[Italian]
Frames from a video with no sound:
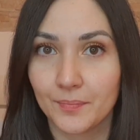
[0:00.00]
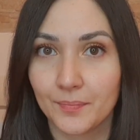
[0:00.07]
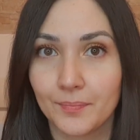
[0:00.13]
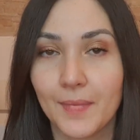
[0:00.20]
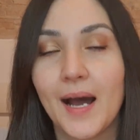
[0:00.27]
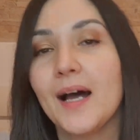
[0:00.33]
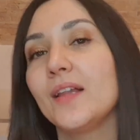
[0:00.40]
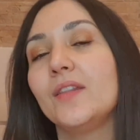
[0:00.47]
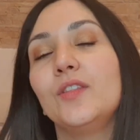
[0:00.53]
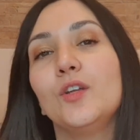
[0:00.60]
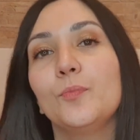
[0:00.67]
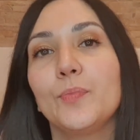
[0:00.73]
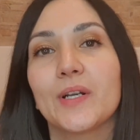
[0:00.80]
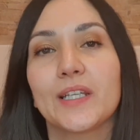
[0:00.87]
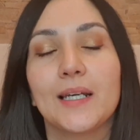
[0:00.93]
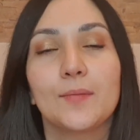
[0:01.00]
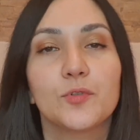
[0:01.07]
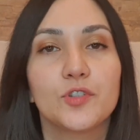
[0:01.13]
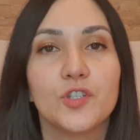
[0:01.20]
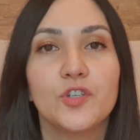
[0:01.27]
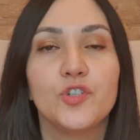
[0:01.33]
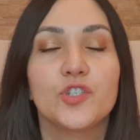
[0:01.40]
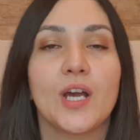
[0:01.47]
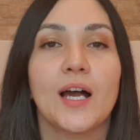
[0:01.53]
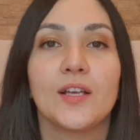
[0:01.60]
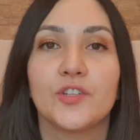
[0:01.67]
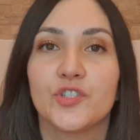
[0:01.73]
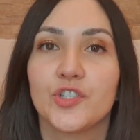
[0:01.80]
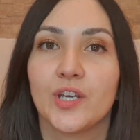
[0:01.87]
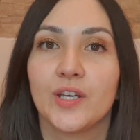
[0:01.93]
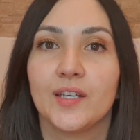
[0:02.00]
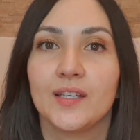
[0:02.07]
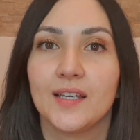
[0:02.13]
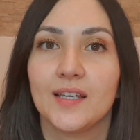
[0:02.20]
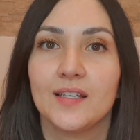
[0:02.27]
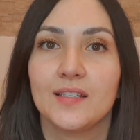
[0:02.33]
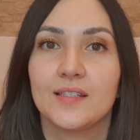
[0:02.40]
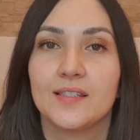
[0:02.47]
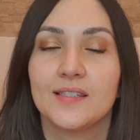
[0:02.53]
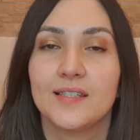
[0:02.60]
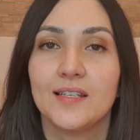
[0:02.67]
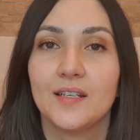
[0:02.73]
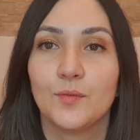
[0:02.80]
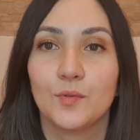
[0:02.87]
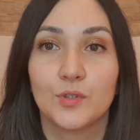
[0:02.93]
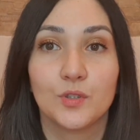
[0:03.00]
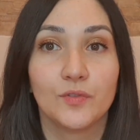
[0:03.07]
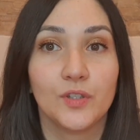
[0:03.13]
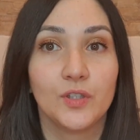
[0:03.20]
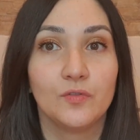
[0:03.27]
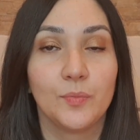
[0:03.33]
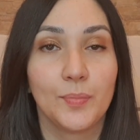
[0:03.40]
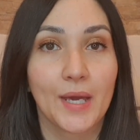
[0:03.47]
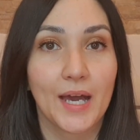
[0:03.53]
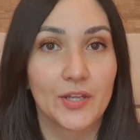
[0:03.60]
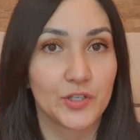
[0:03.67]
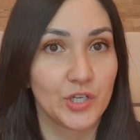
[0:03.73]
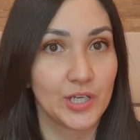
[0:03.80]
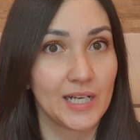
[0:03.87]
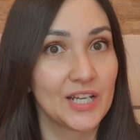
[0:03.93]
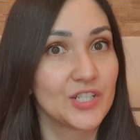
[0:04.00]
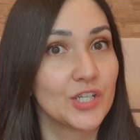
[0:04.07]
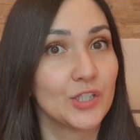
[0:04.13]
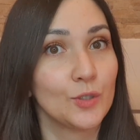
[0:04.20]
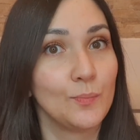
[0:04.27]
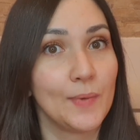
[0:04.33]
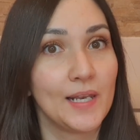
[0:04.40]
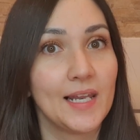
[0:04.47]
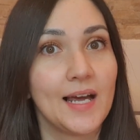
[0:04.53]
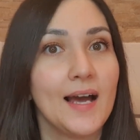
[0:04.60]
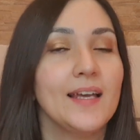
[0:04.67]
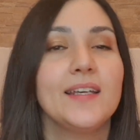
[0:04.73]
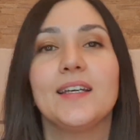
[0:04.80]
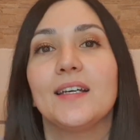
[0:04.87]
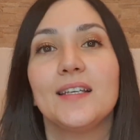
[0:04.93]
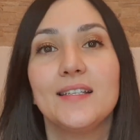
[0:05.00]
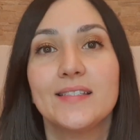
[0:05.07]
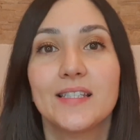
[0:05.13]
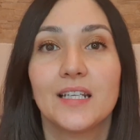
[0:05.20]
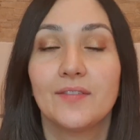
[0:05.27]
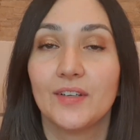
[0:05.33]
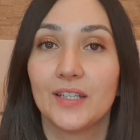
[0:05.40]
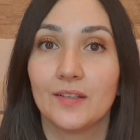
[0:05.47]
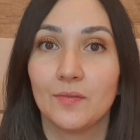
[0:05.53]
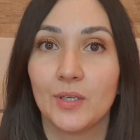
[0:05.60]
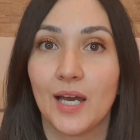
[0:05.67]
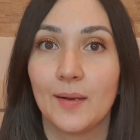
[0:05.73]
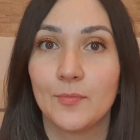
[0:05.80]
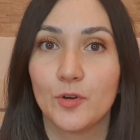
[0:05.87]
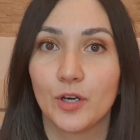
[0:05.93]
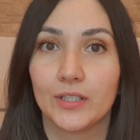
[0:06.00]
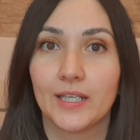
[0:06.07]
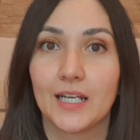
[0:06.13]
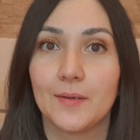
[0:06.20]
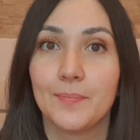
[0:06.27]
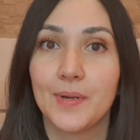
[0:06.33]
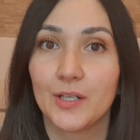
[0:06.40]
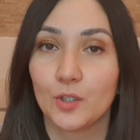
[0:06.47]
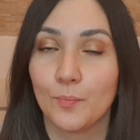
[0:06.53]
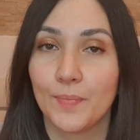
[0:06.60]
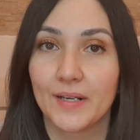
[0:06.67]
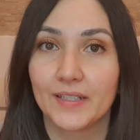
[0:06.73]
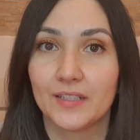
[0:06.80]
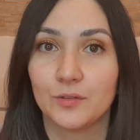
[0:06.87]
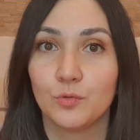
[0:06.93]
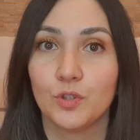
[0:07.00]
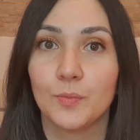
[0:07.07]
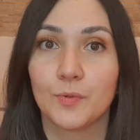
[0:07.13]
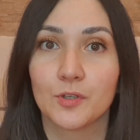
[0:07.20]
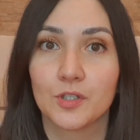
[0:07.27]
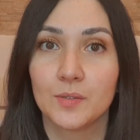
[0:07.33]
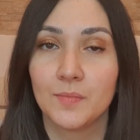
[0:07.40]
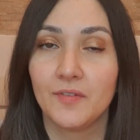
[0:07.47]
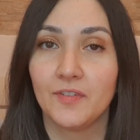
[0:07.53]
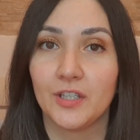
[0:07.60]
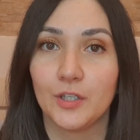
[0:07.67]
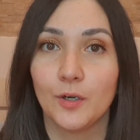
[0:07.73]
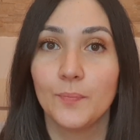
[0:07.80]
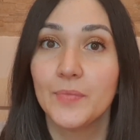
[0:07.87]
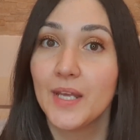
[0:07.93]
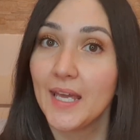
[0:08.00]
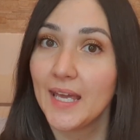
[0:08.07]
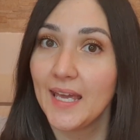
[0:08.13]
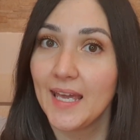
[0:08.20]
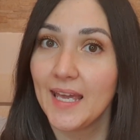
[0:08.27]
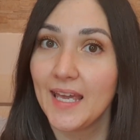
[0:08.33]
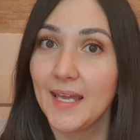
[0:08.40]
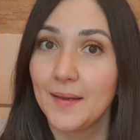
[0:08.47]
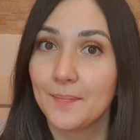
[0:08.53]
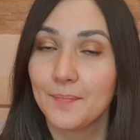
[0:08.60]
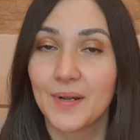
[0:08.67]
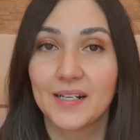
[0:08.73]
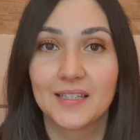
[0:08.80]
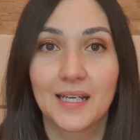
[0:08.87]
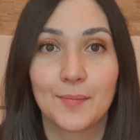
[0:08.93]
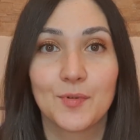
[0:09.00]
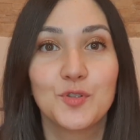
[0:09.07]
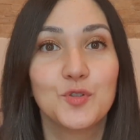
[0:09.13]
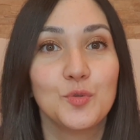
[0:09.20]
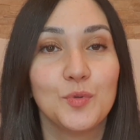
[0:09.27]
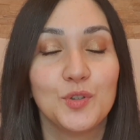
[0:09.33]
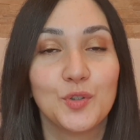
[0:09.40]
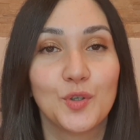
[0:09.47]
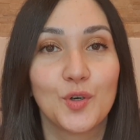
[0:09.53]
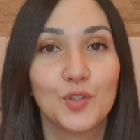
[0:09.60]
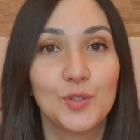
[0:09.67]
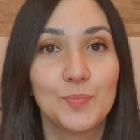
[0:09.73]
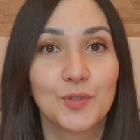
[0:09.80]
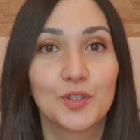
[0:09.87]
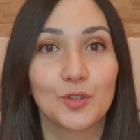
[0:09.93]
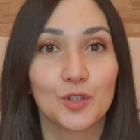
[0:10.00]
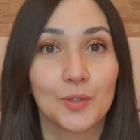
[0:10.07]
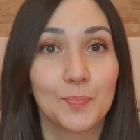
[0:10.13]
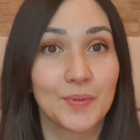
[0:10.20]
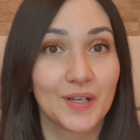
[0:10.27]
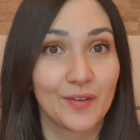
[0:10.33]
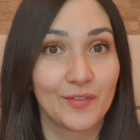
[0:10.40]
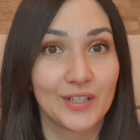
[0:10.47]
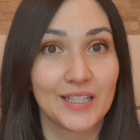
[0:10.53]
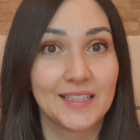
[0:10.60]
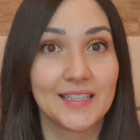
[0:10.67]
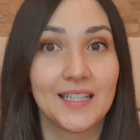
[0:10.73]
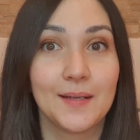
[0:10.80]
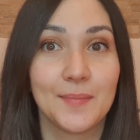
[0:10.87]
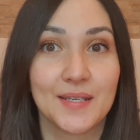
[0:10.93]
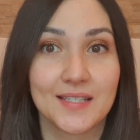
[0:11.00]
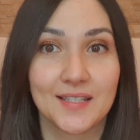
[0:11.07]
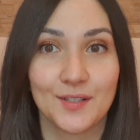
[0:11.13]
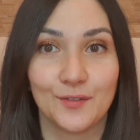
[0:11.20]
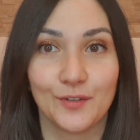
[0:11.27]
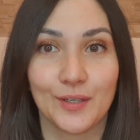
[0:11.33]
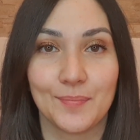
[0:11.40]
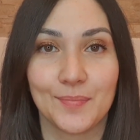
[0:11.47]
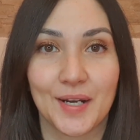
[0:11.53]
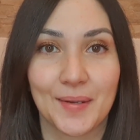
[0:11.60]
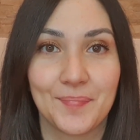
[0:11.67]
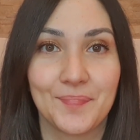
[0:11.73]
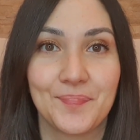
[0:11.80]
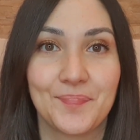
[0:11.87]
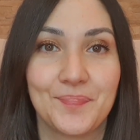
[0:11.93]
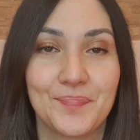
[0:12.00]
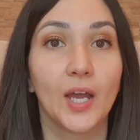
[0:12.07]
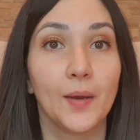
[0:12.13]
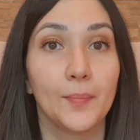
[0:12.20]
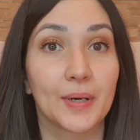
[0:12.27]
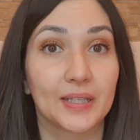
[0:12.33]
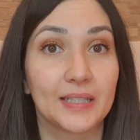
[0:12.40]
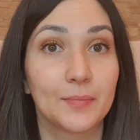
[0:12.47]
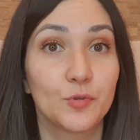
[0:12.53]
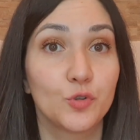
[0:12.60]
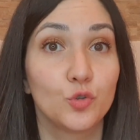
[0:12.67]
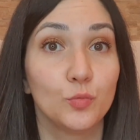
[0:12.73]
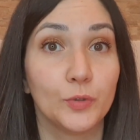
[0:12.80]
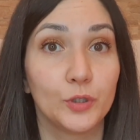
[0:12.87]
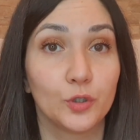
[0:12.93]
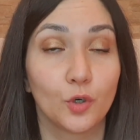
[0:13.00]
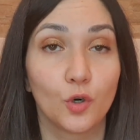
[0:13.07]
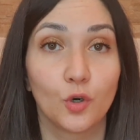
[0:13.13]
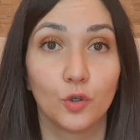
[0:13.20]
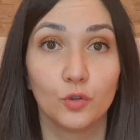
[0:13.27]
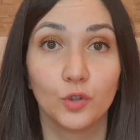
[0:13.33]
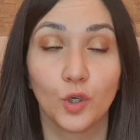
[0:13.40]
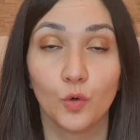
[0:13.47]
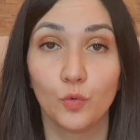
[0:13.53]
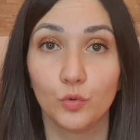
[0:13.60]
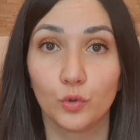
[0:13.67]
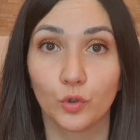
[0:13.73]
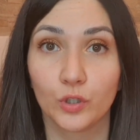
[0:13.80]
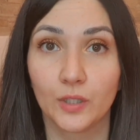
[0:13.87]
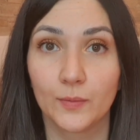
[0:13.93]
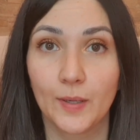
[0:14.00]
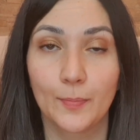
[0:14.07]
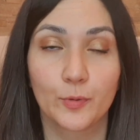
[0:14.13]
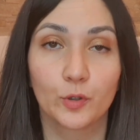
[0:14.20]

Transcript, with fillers: Ma non perdiamoci in ciance, eh, se questo video vi piace lasciate un bel like, iscrivetevi al mio canale per non perdere tutti i prossimi video e partiamo subito con i prodotti preferiti del mese di novembre. Partiamo subito con uno dei miei